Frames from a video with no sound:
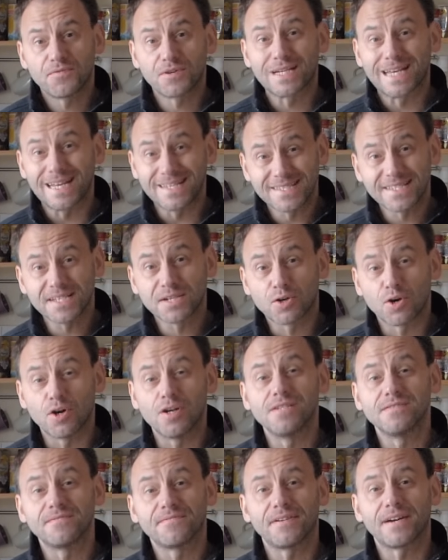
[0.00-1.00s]
für
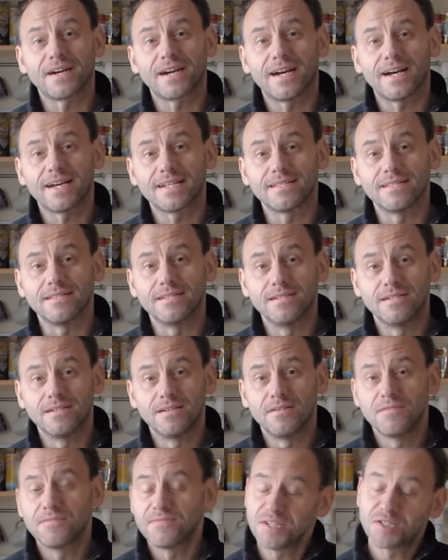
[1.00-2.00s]
Gänsekeulen verraten.
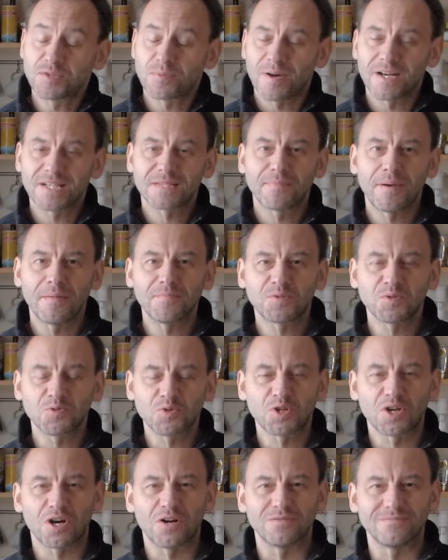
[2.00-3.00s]
Viel Spaß beim
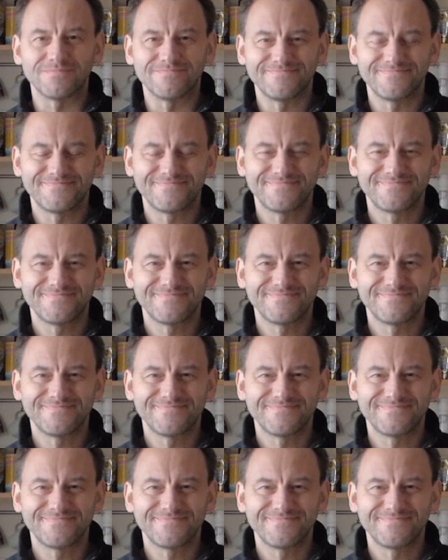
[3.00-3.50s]
Zuschauen!